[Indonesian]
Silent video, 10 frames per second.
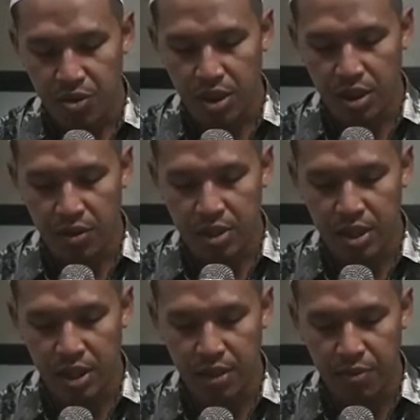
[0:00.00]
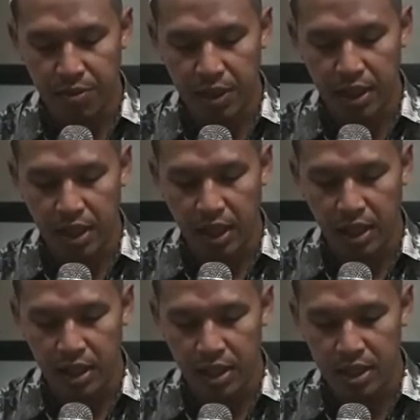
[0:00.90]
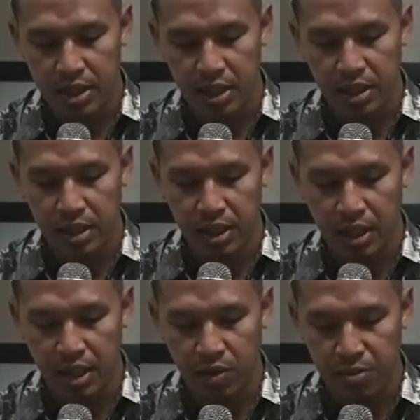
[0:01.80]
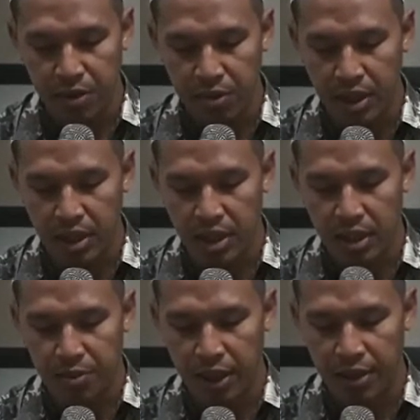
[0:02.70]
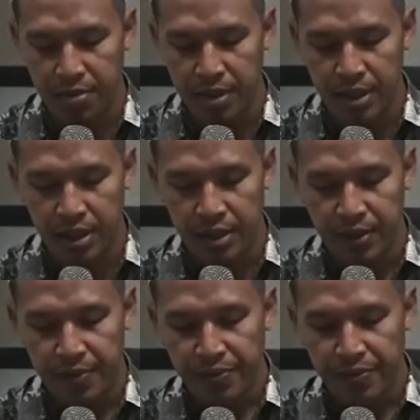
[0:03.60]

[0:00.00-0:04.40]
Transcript: صل وسلم وبارك على سيدنا ومولانا محمد